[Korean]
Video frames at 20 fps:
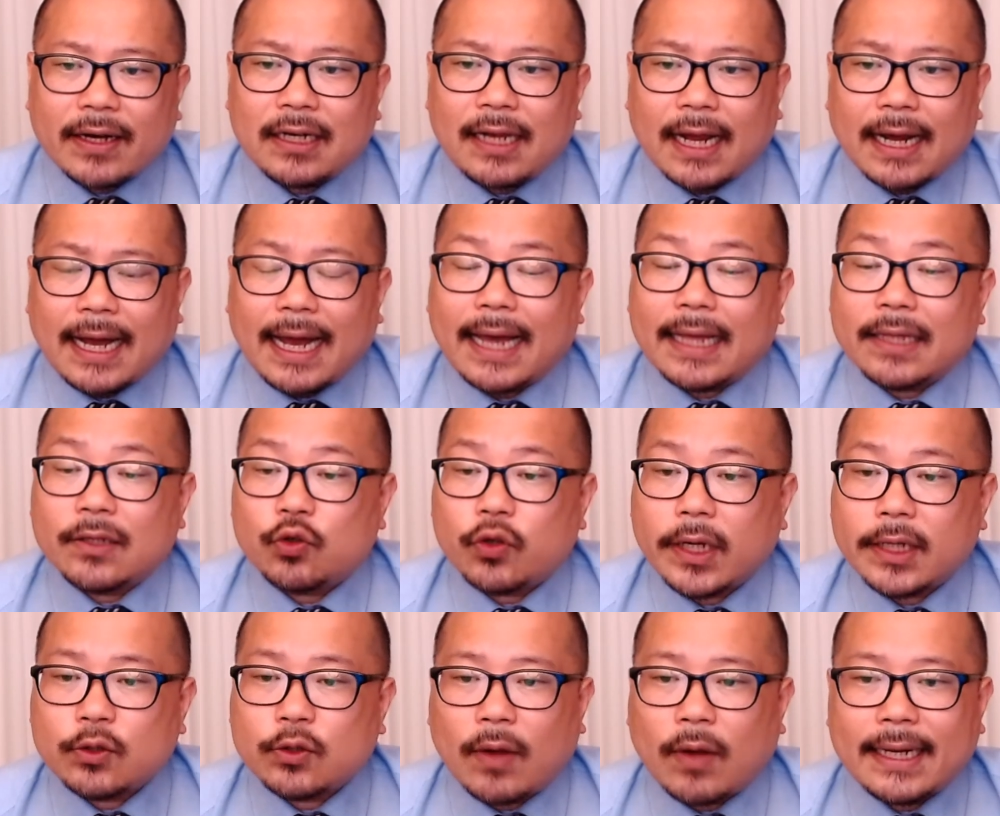향한
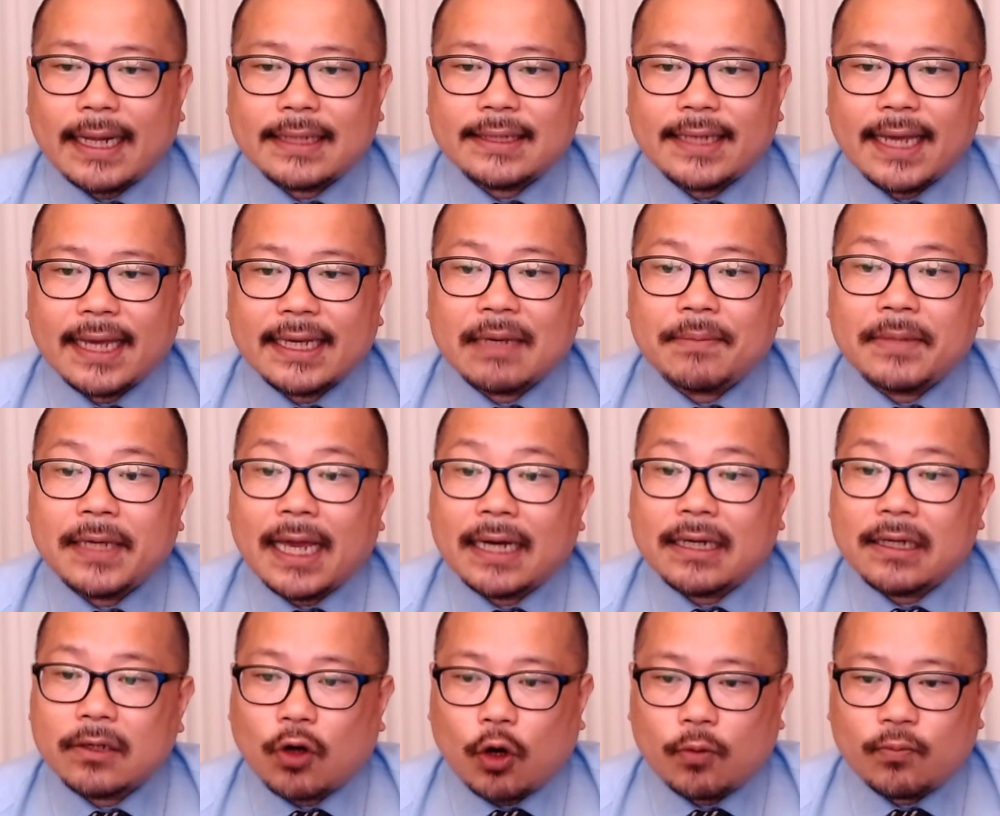최소한의 책임 이행을
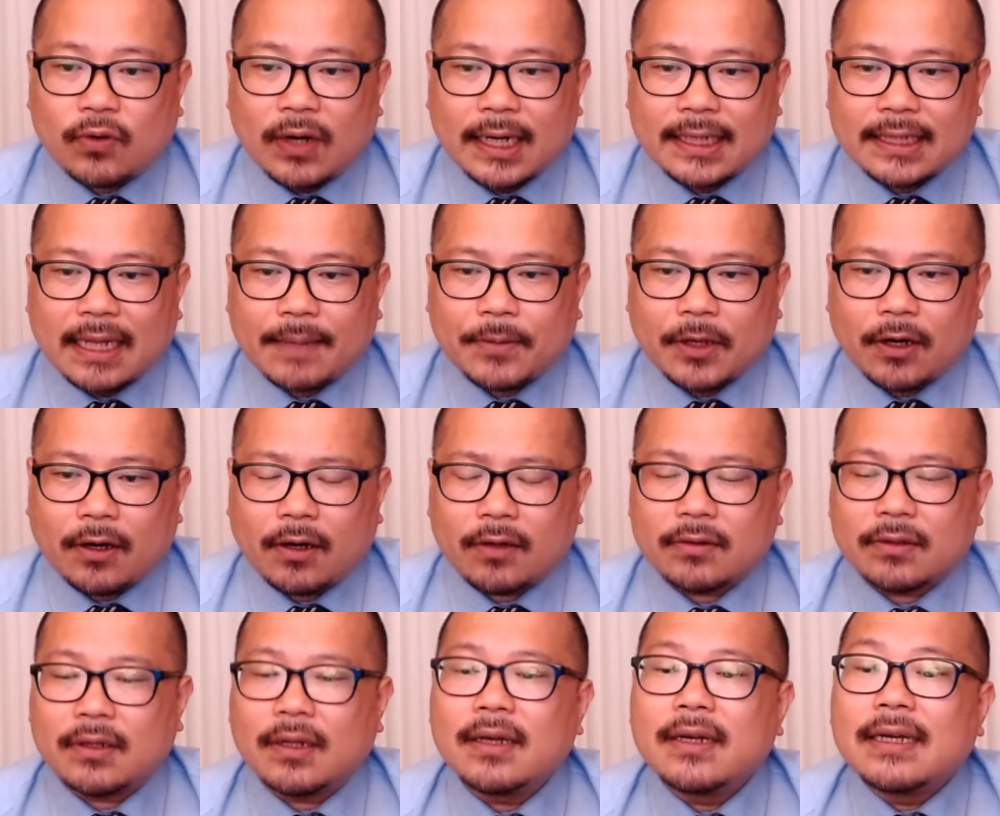거부하게
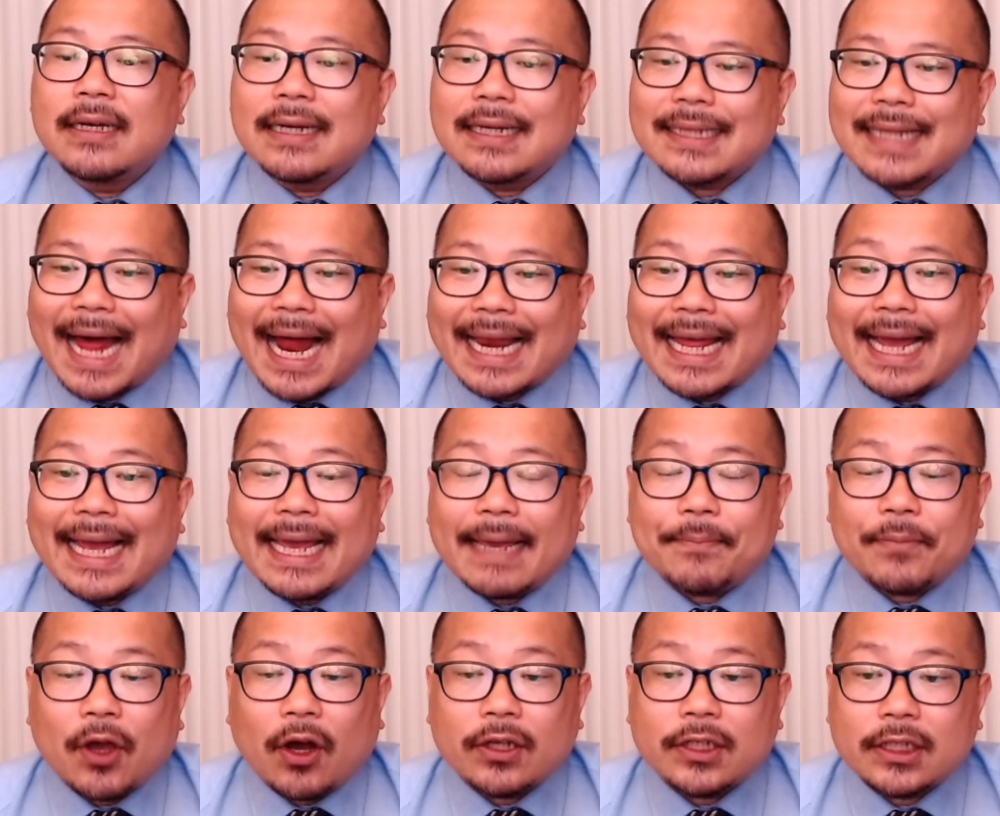되면 나라의
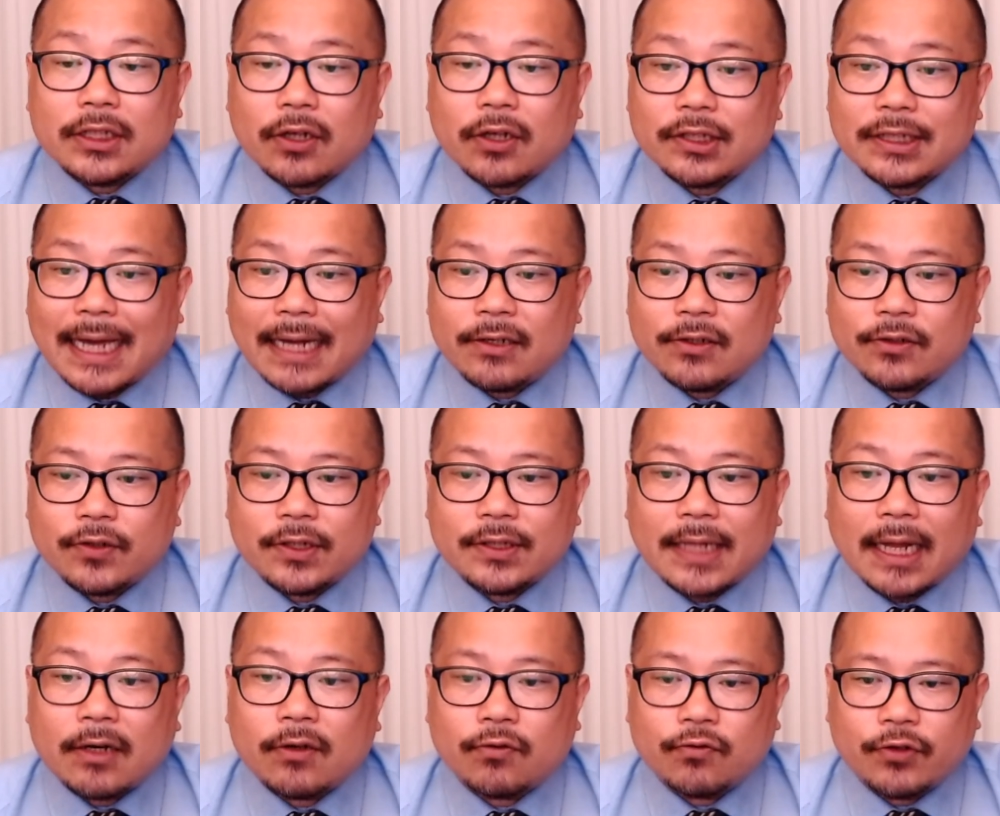면이 서지 않을 수
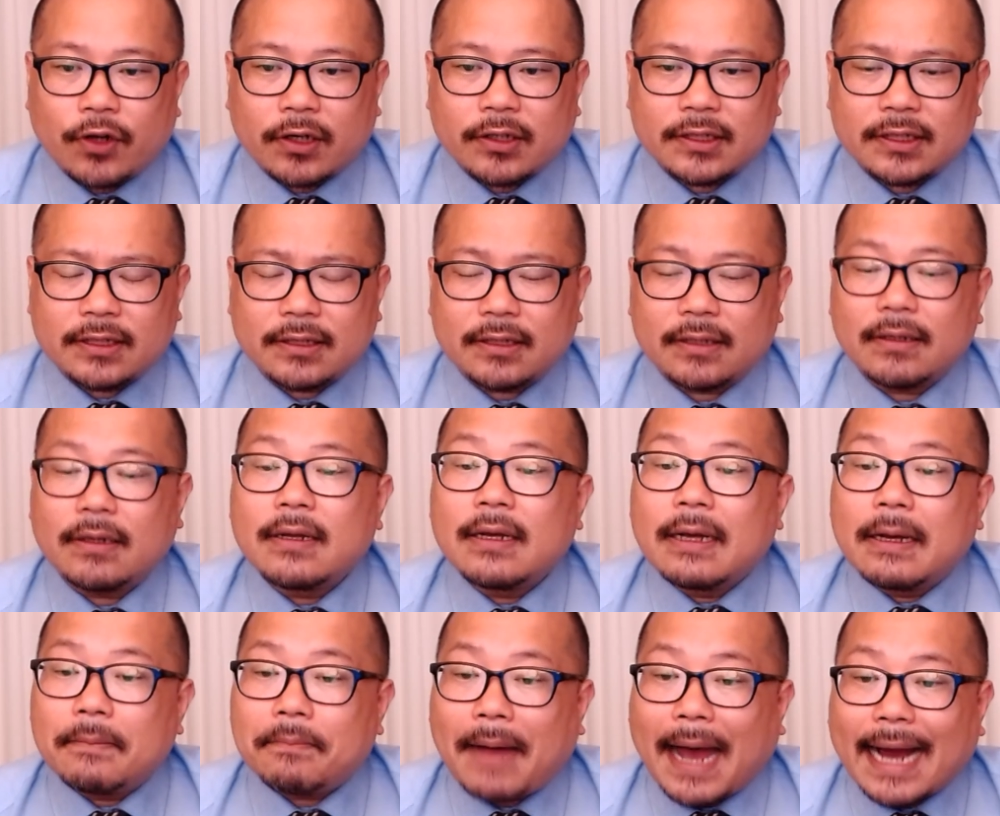있다는 우려를
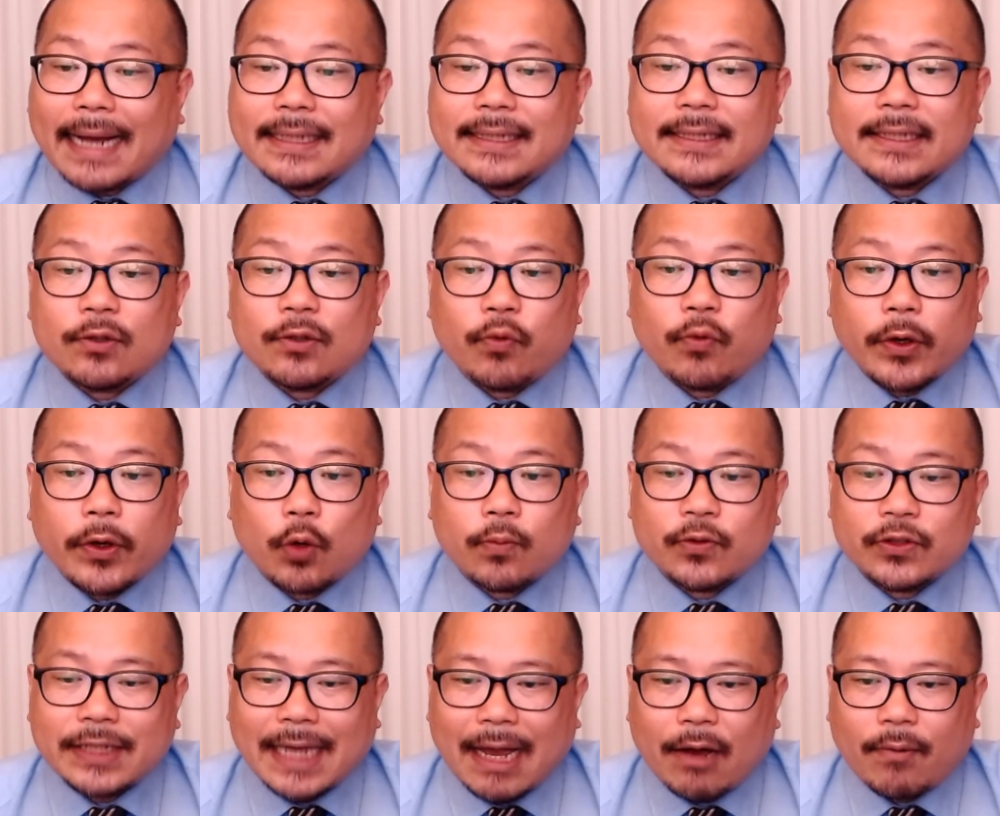박진 외교부
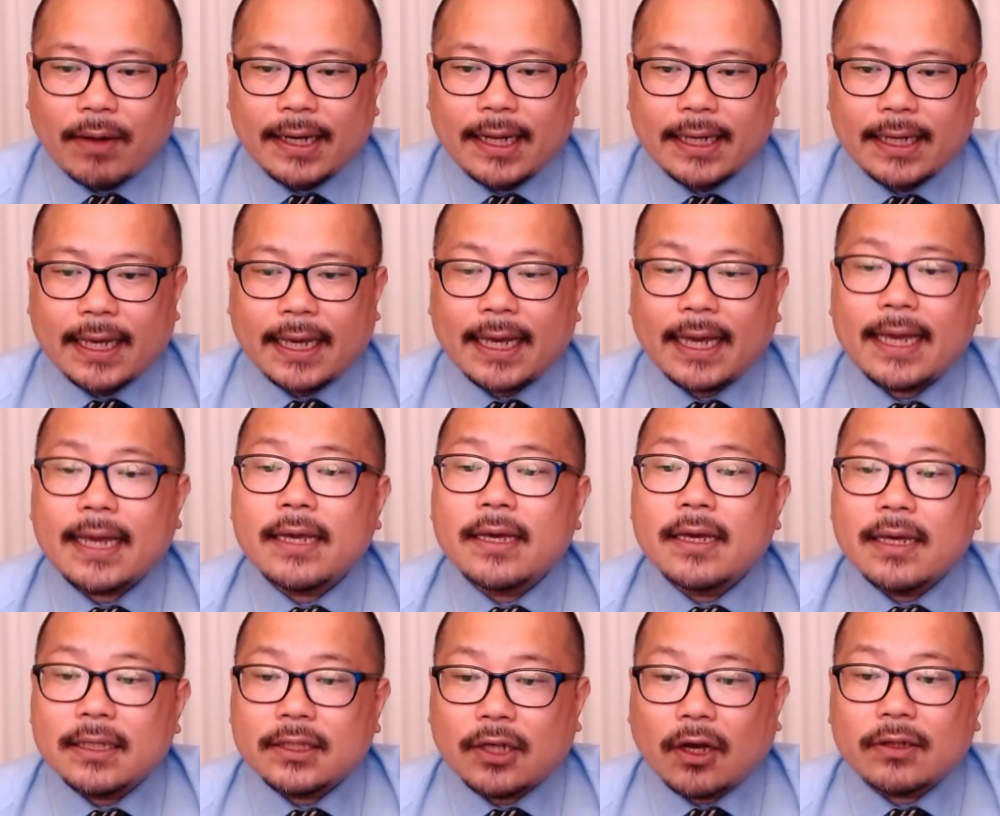장관에게
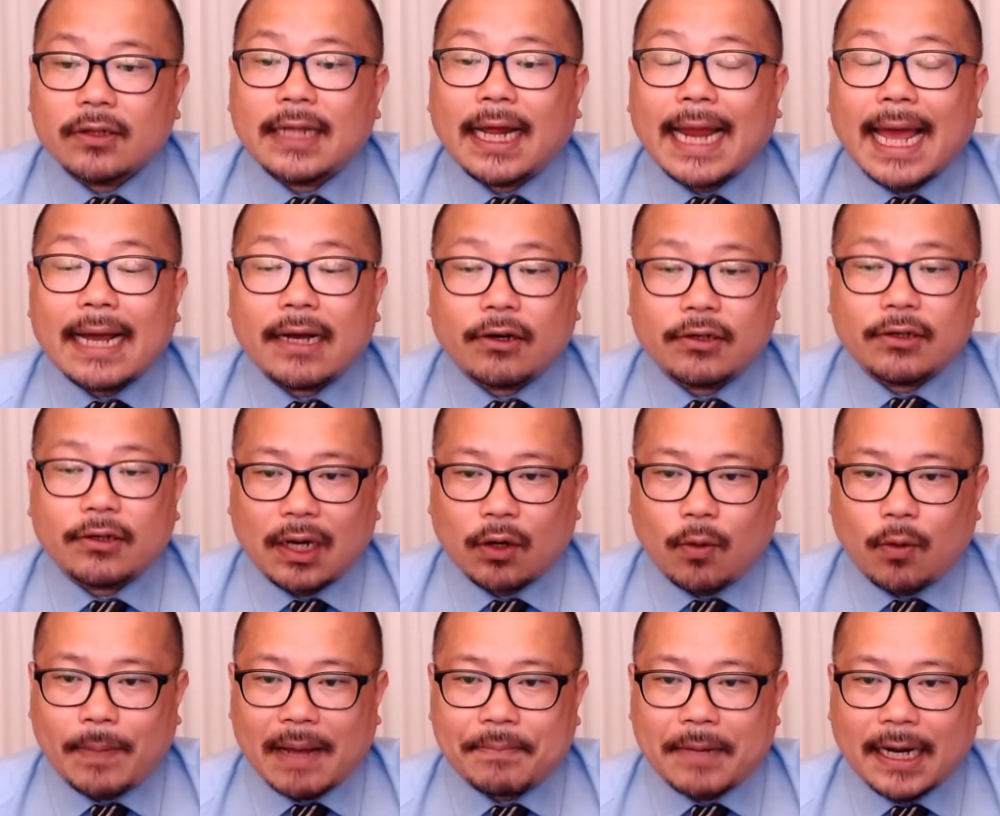전달한 것이라고
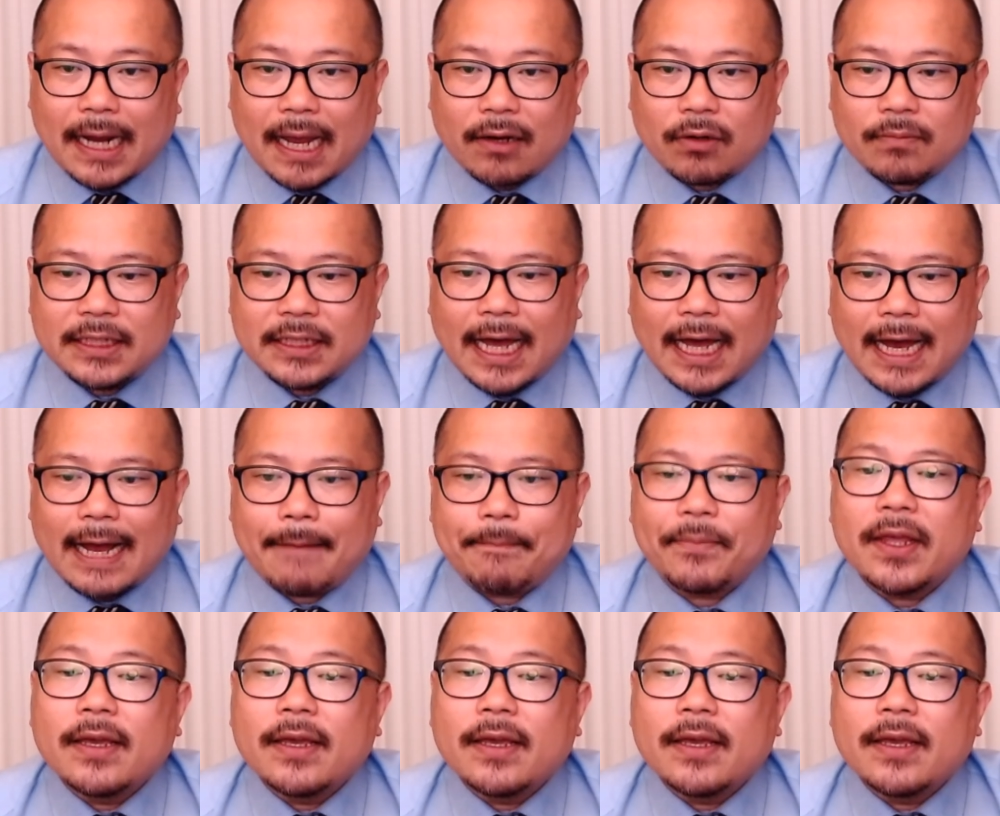반박한 겁니다.